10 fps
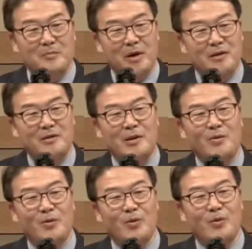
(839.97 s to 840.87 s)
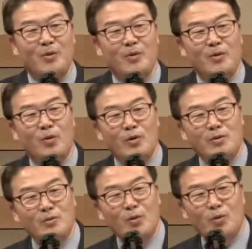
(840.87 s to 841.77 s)
배를 타고
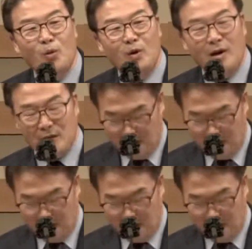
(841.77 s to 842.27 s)
고린도 교회가